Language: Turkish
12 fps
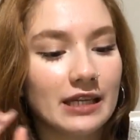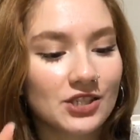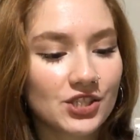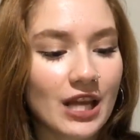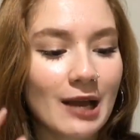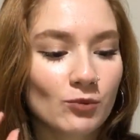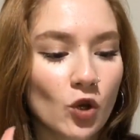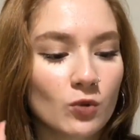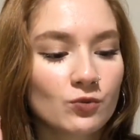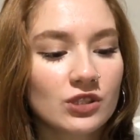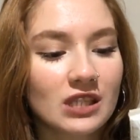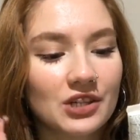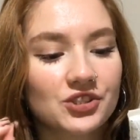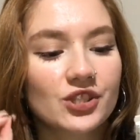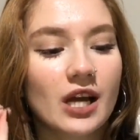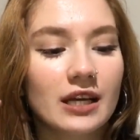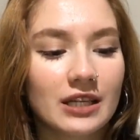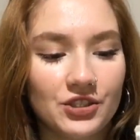işlem görmüş
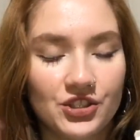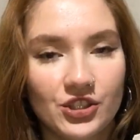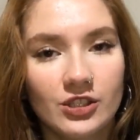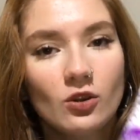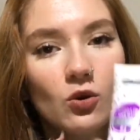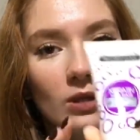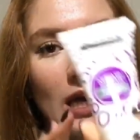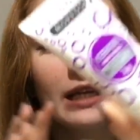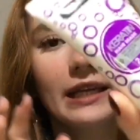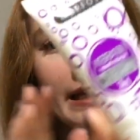saçlar için olan